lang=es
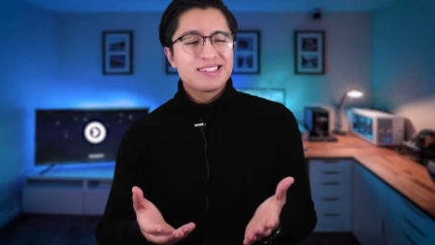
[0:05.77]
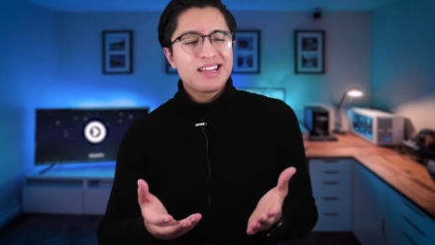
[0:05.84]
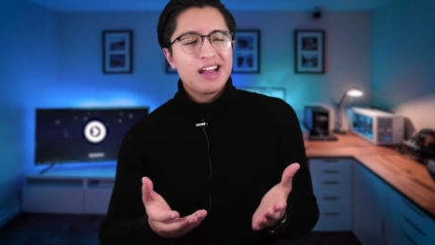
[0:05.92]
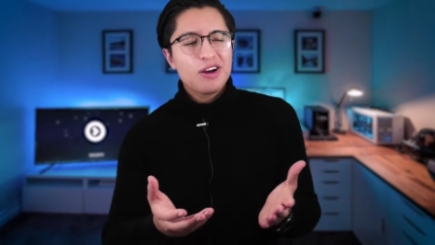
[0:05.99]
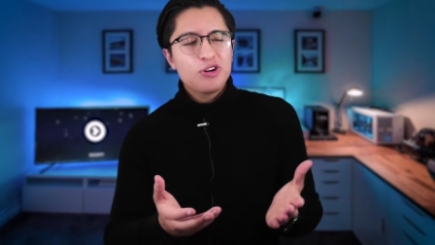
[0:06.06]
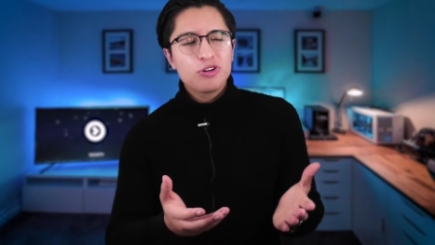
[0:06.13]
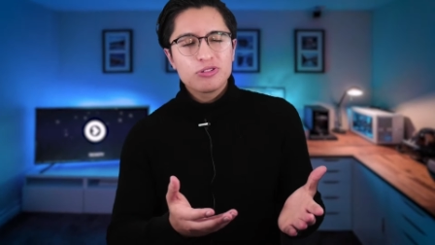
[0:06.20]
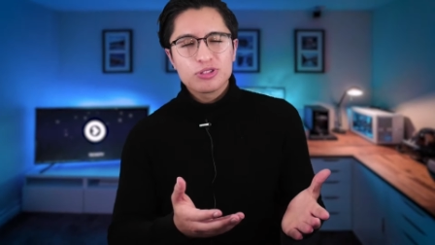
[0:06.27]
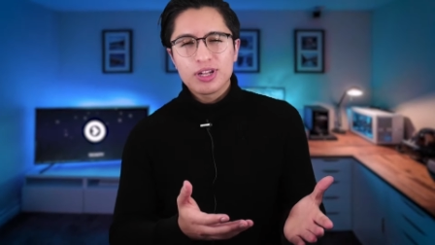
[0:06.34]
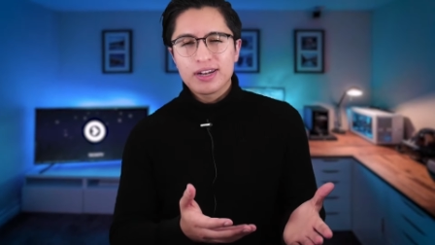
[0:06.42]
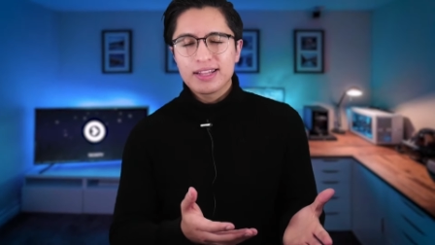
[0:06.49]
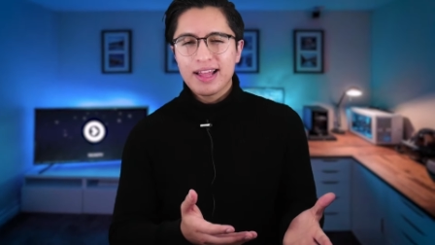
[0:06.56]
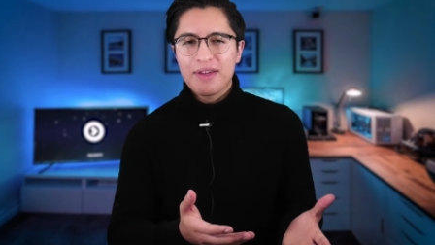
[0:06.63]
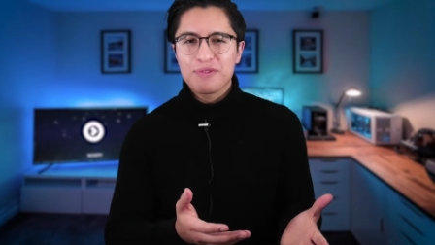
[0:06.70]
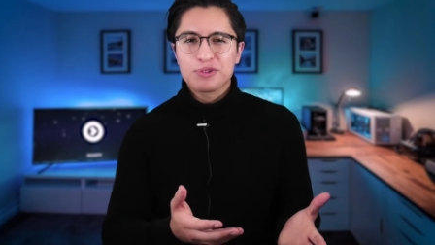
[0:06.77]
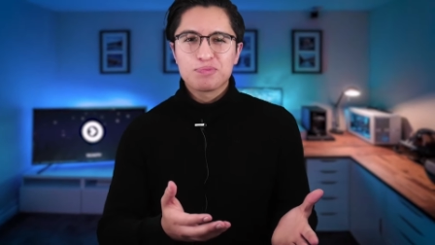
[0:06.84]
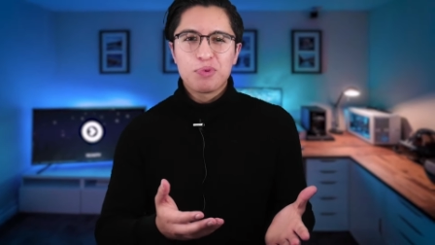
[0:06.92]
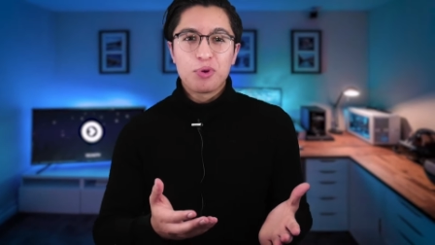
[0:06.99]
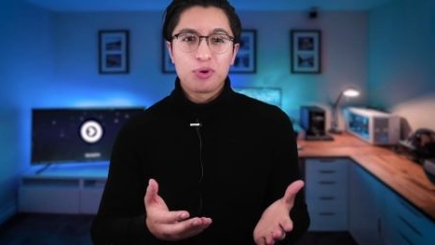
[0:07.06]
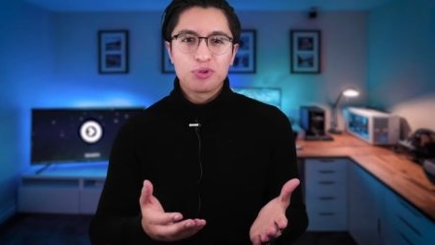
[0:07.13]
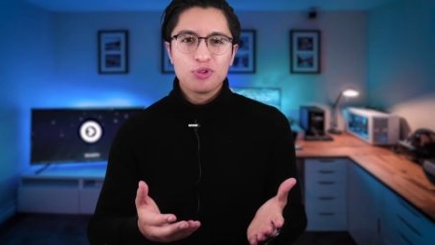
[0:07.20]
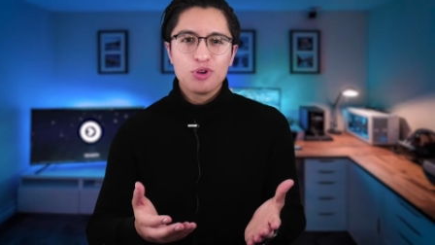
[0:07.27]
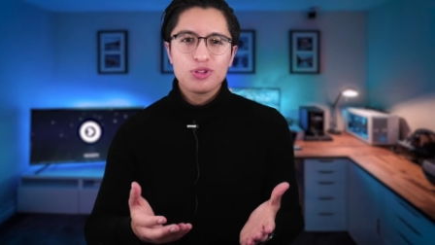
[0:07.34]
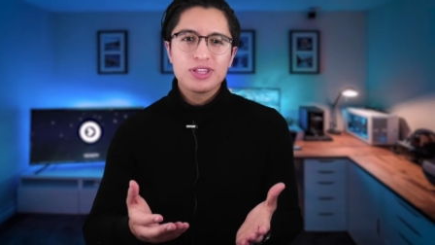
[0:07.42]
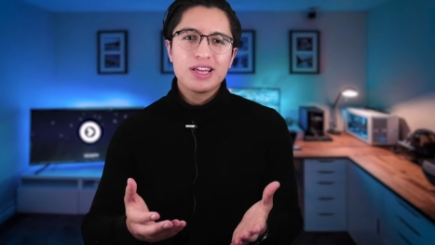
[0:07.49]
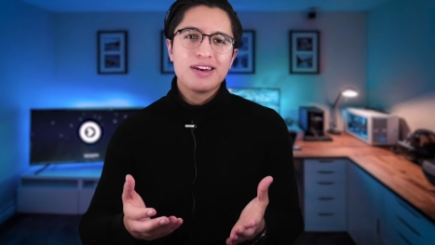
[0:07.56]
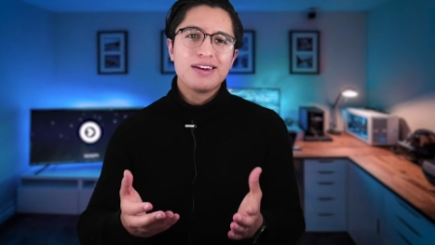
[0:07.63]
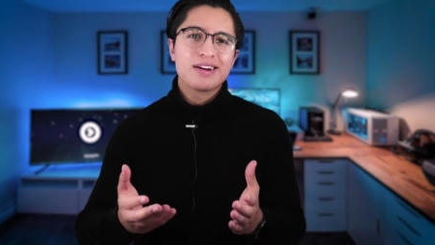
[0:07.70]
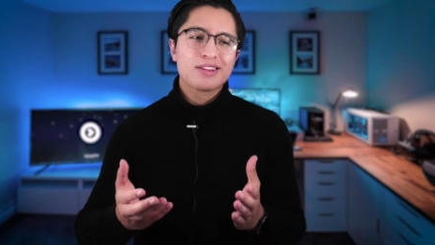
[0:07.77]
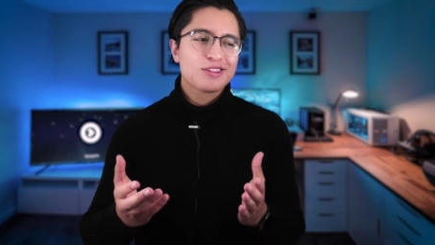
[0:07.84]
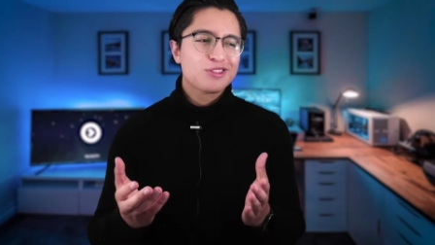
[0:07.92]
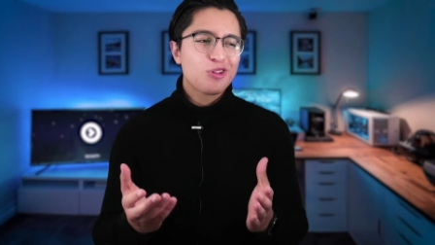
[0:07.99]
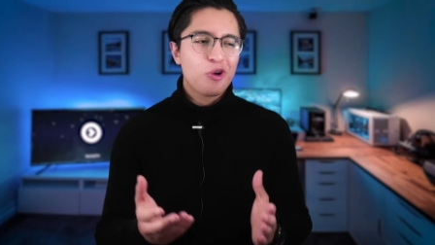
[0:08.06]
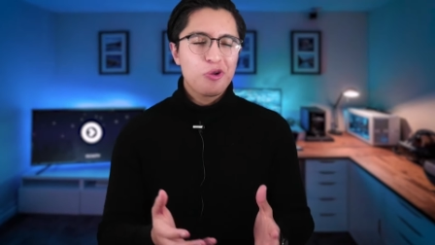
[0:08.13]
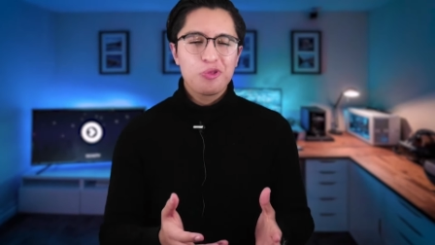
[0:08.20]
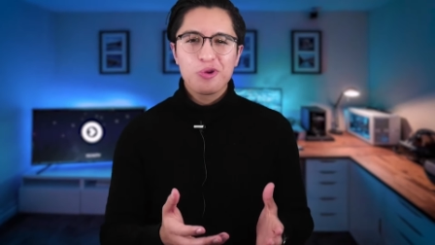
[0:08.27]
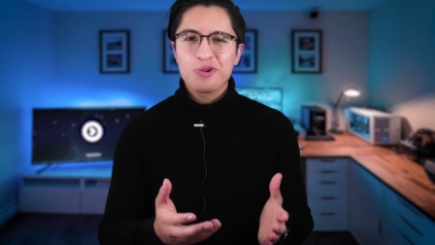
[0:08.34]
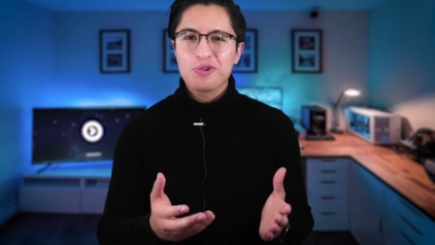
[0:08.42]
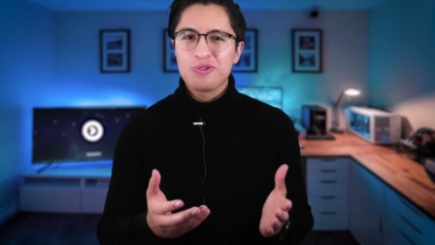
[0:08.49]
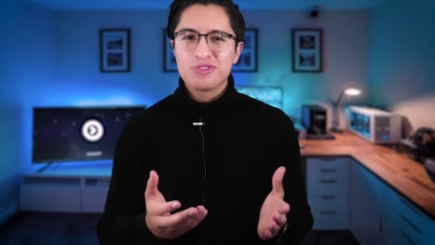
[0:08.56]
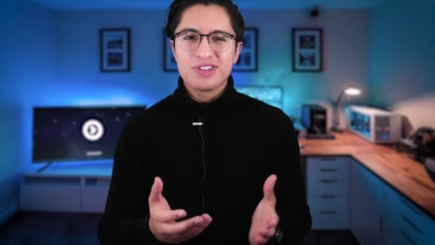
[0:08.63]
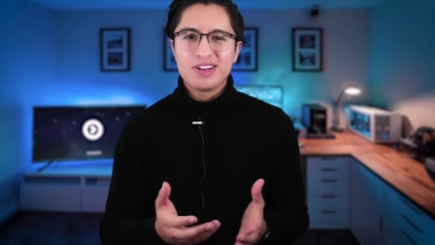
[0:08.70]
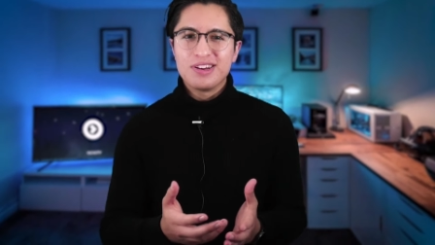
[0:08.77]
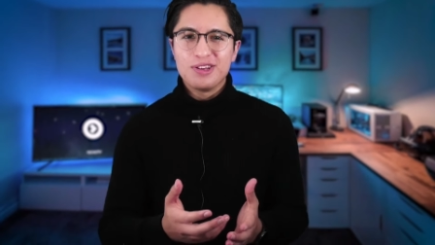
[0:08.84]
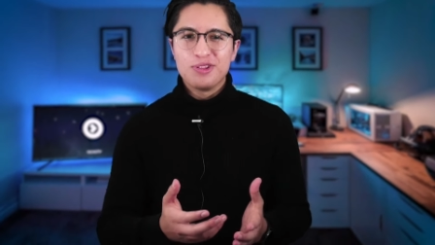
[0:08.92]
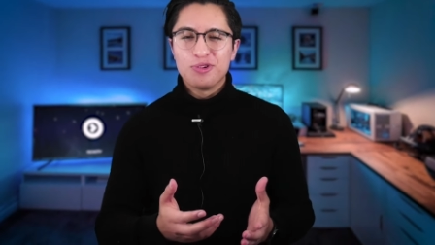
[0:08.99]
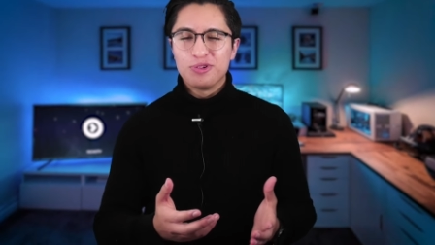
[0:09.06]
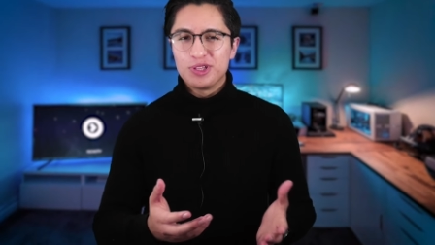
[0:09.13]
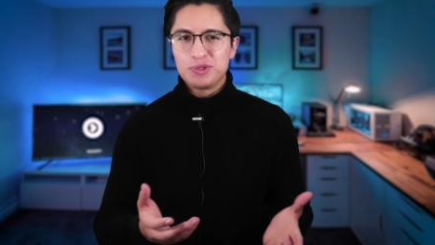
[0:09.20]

están consternados por no tener todo el contenido